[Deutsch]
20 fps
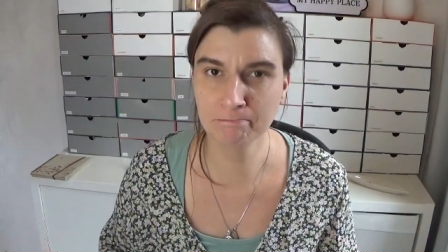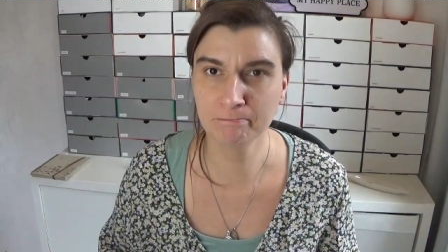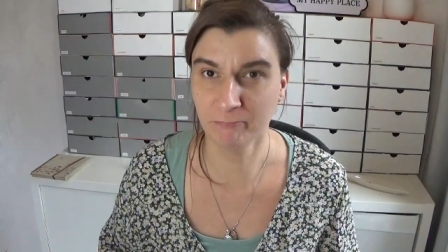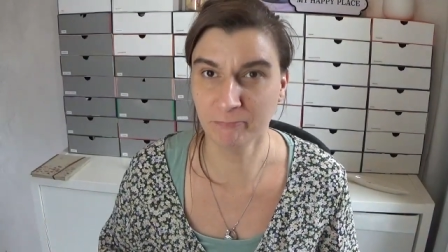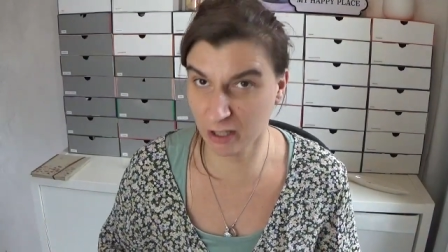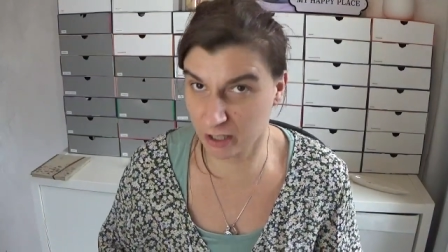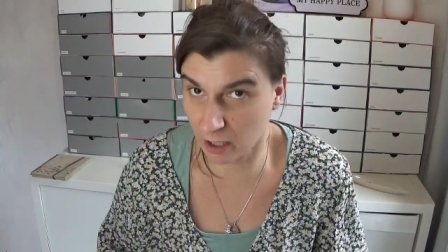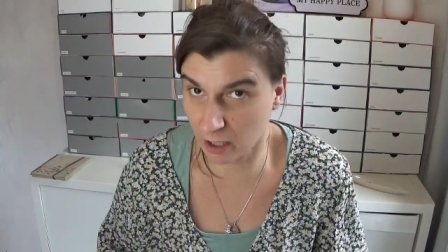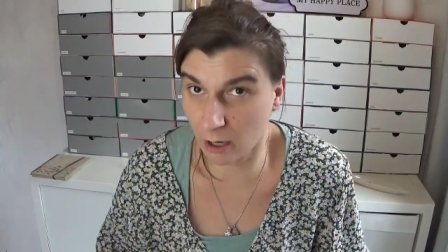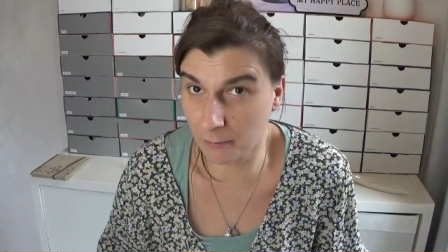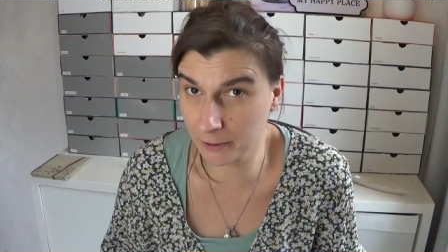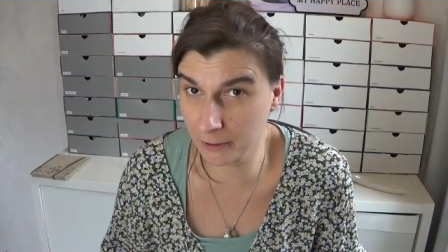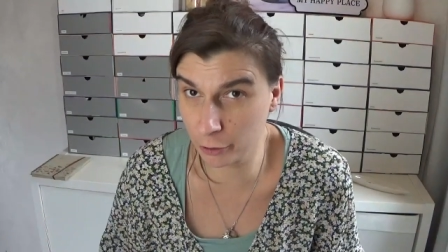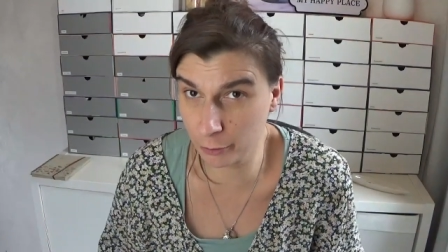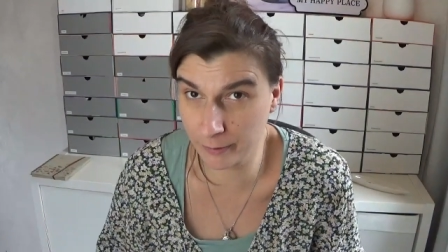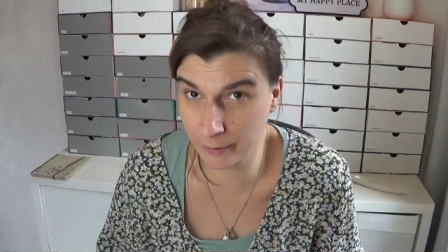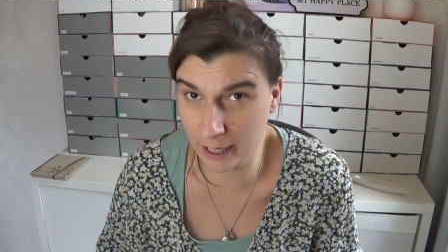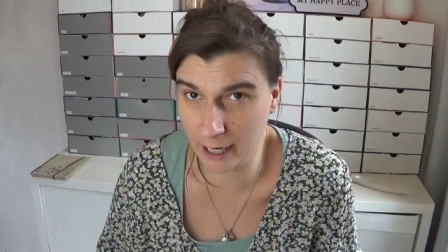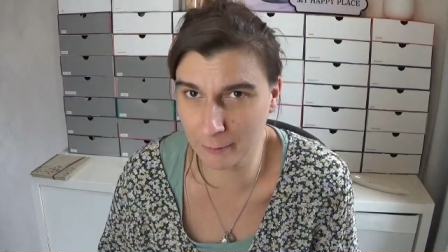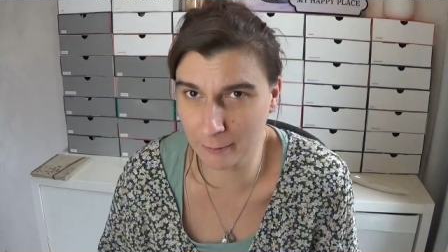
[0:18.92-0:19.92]
was habe ich
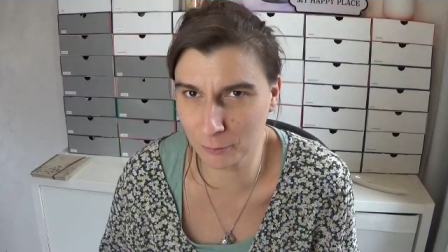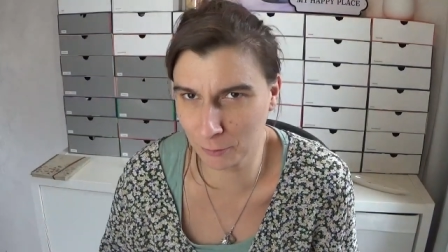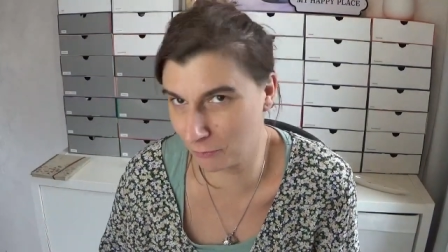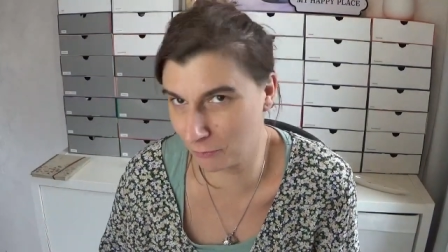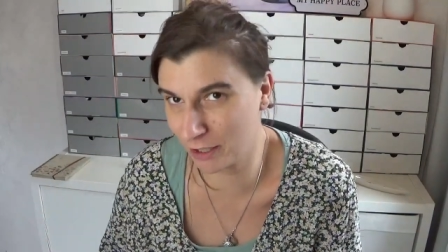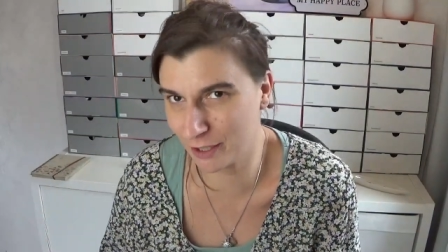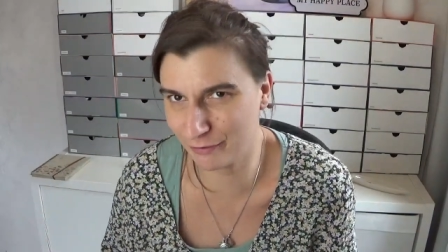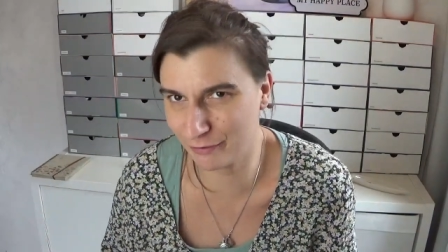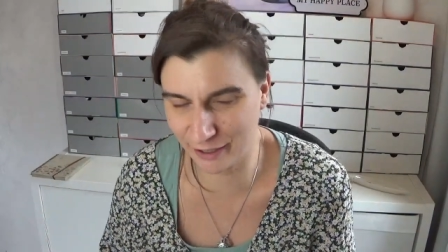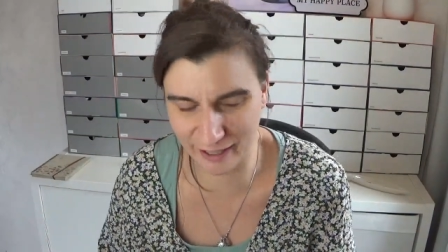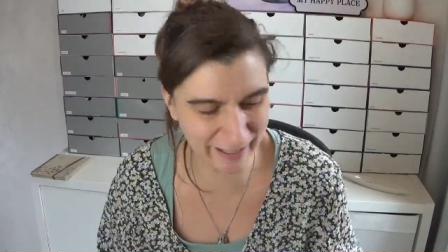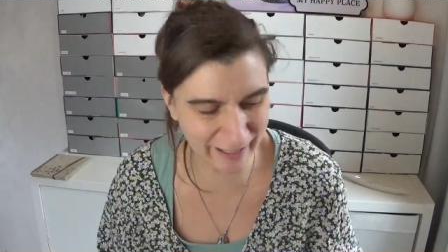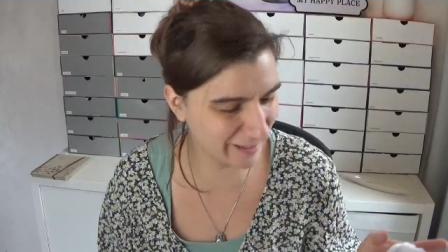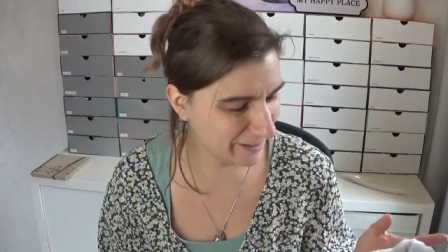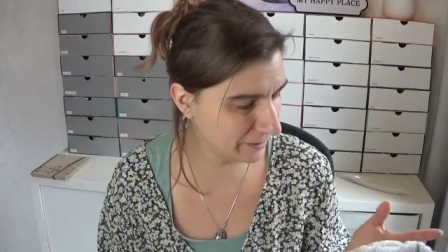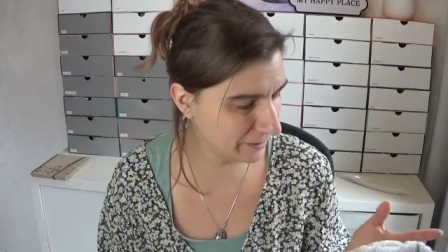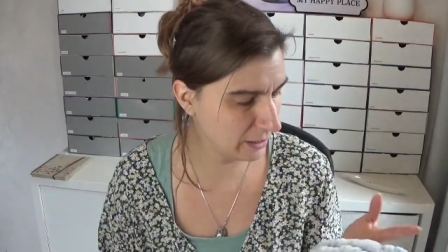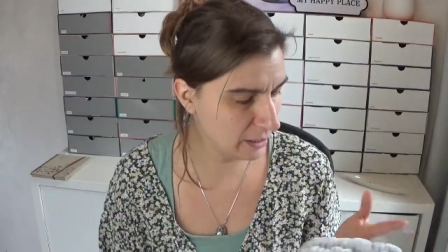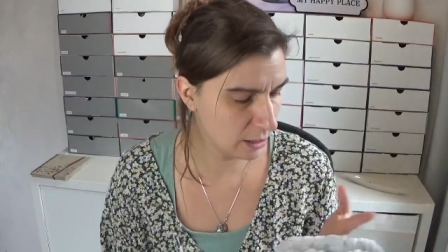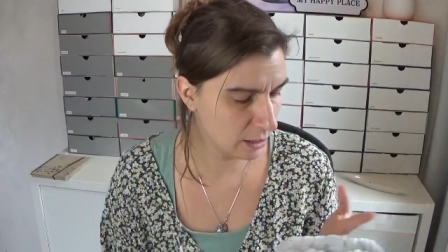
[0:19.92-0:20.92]
überhaupt, und was
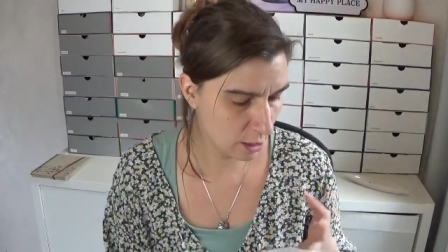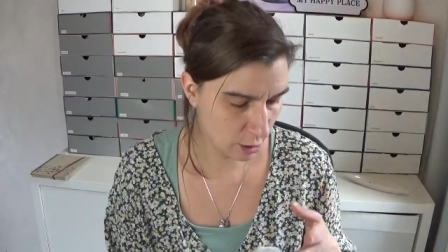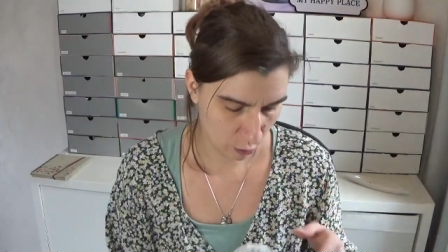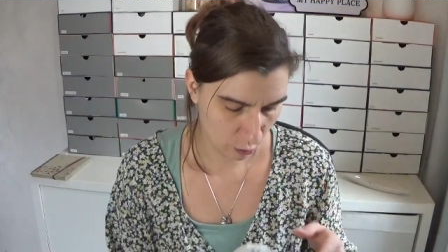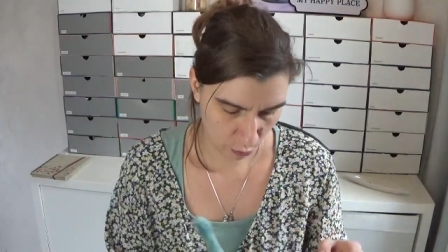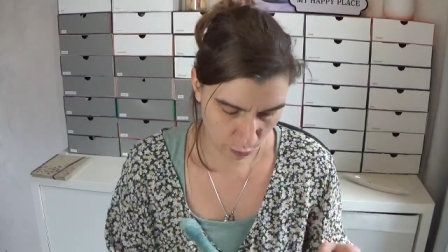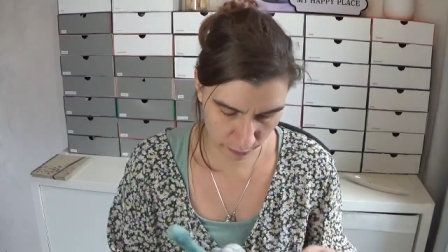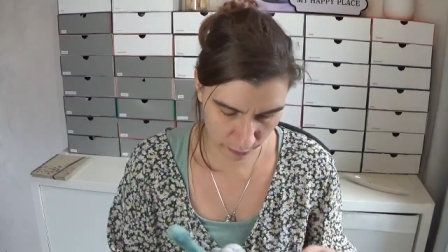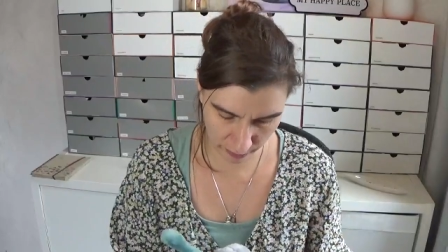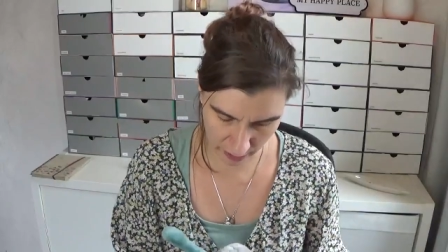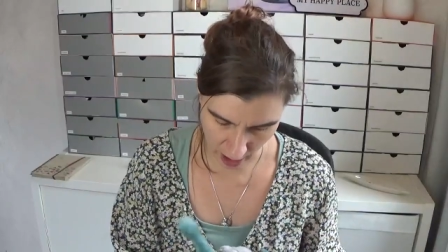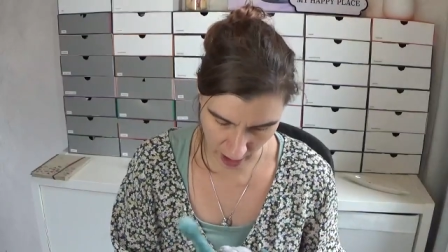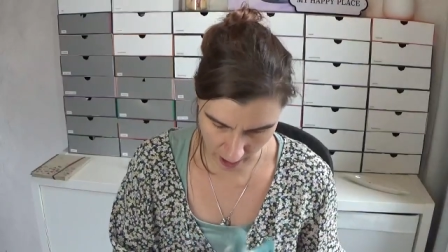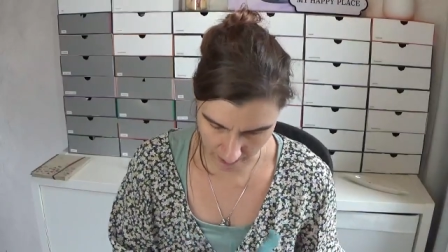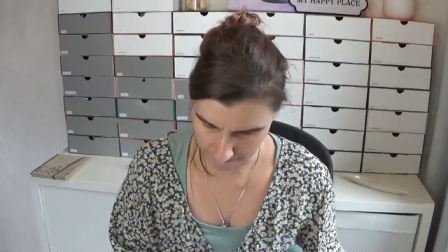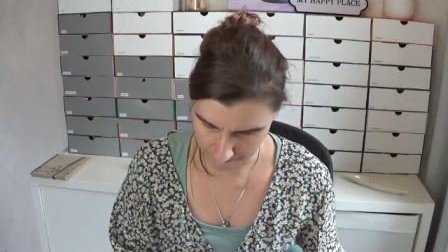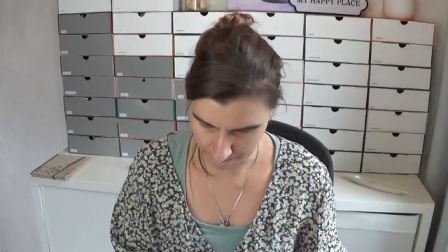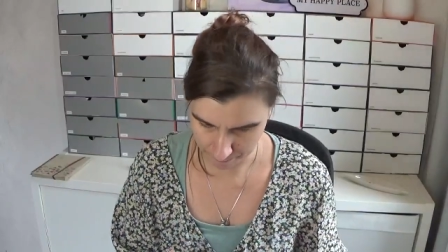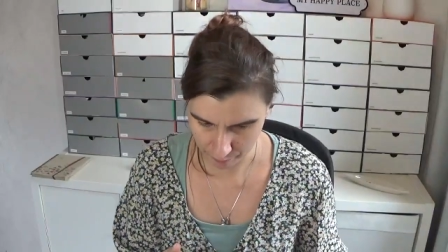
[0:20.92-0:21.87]
fehlt. Und ja,